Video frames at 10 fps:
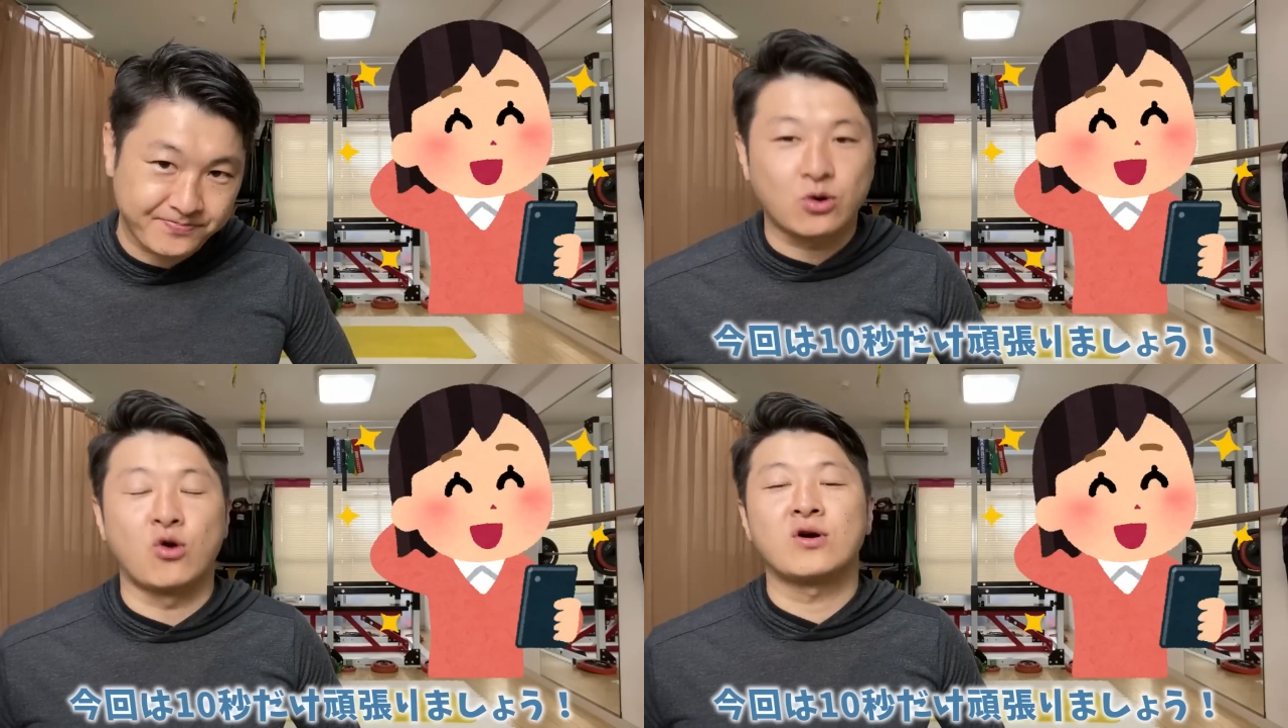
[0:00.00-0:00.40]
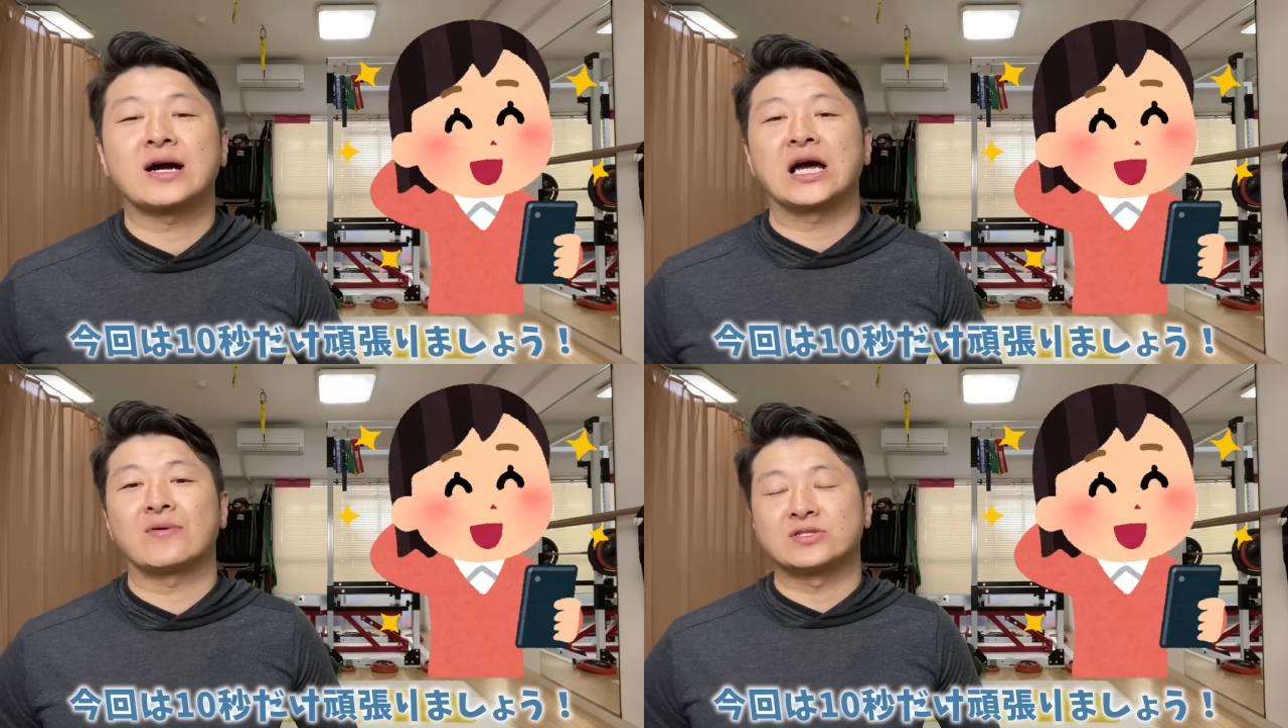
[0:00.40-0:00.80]
今
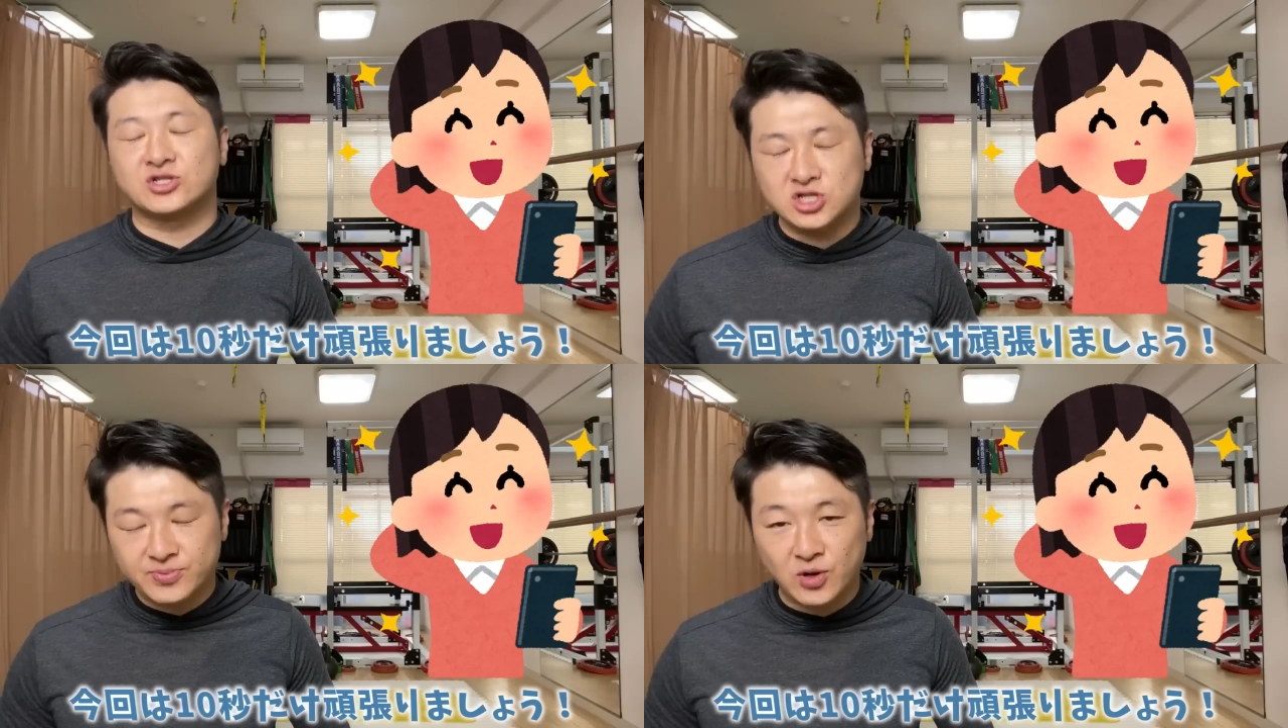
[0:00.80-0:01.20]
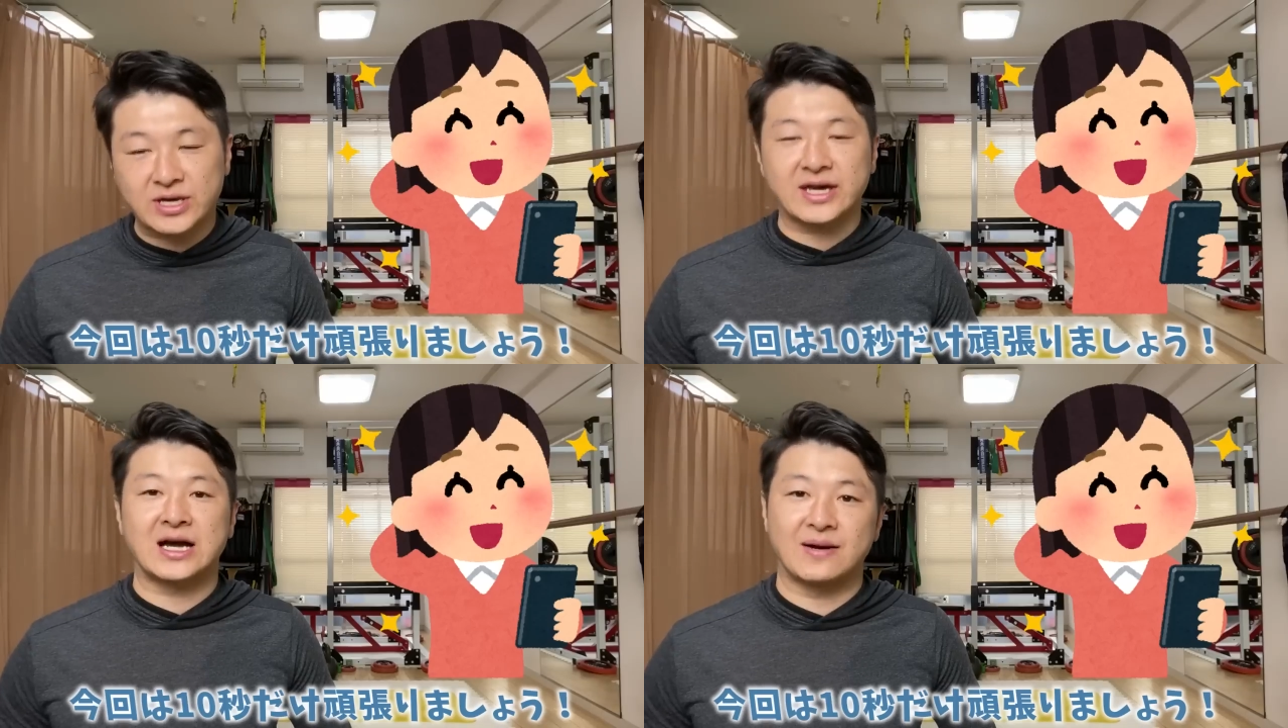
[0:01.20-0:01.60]
回は10秒
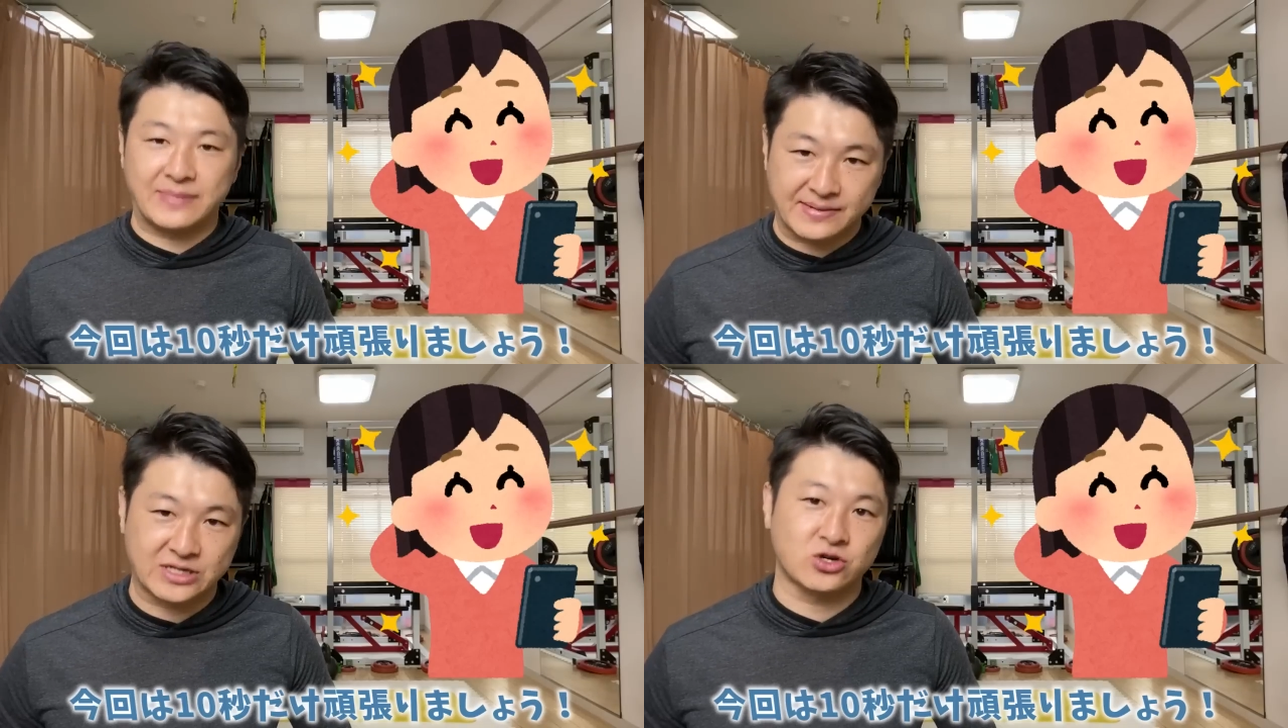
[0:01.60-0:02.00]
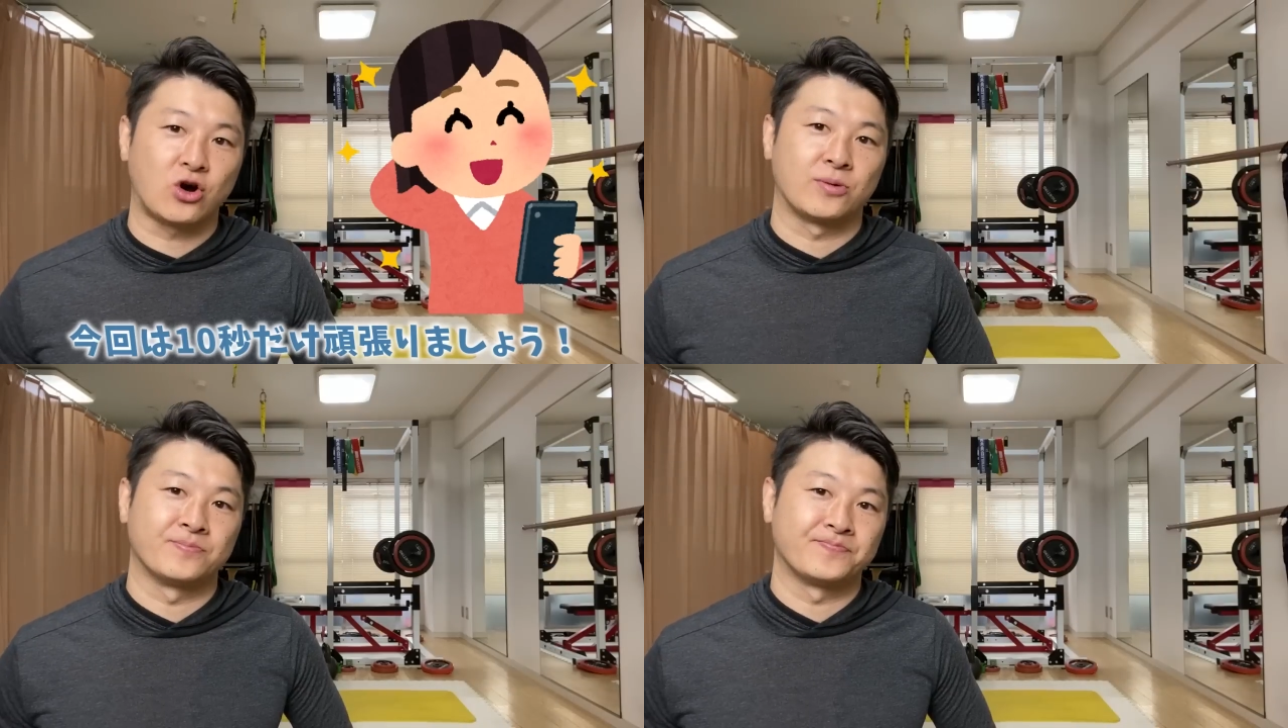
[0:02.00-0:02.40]
だけ頑張りま
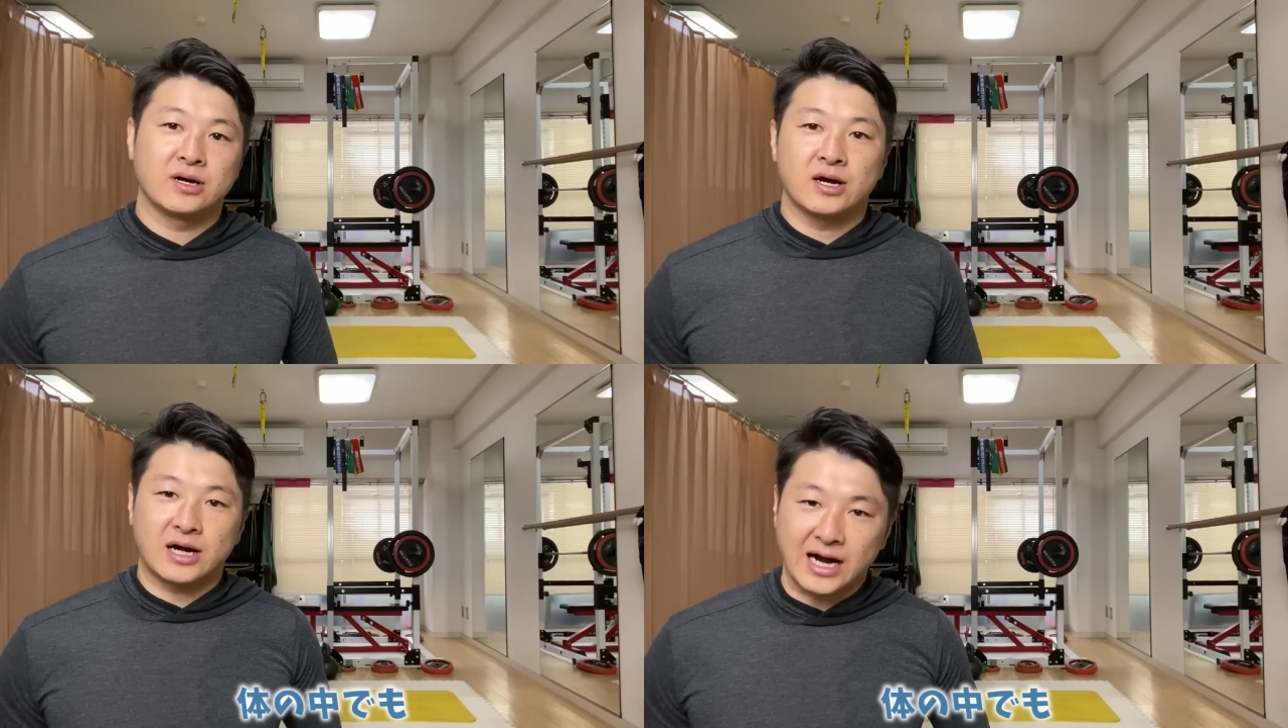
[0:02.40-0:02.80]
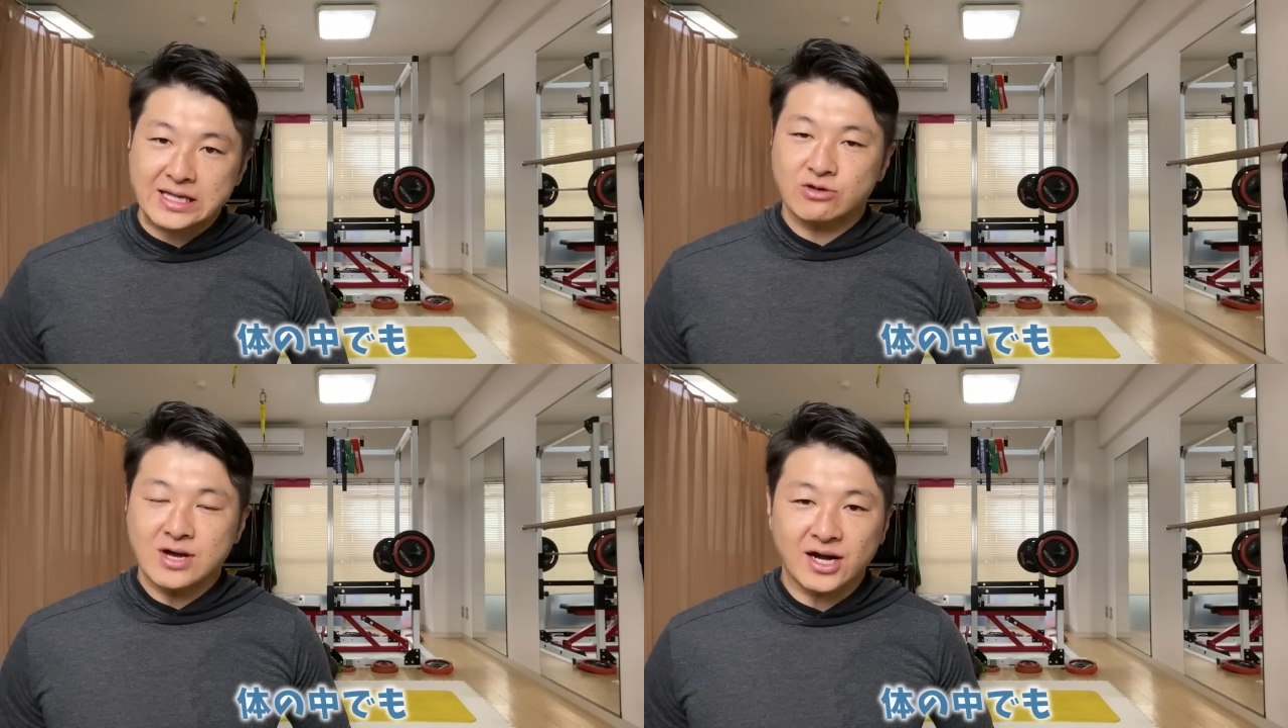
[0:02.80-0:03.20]
しょう。
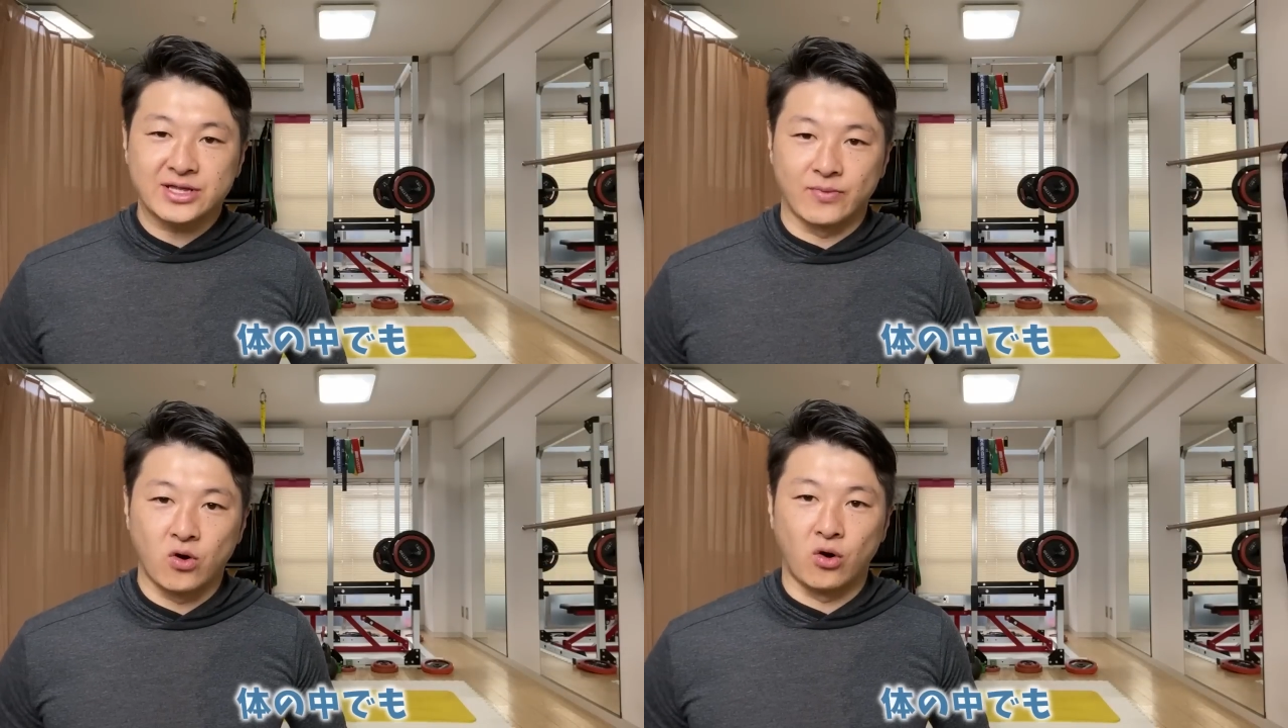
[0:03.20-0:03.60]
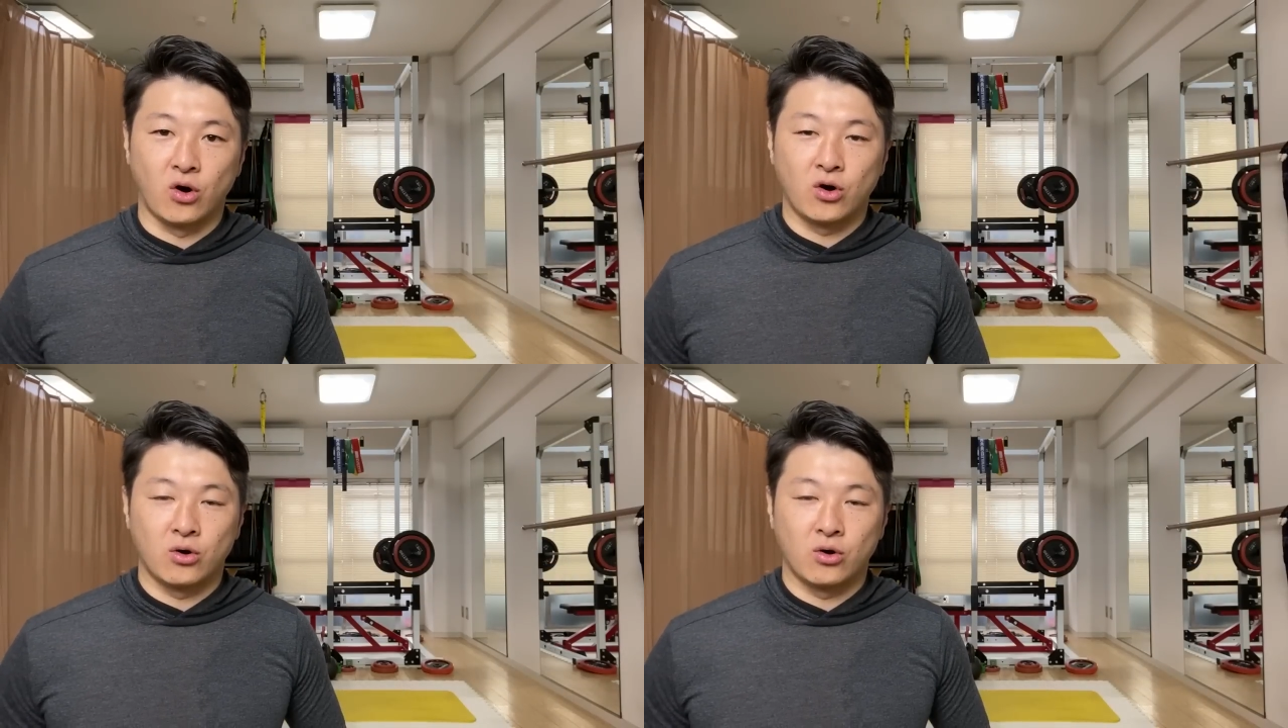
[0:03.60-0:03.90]
体の中でも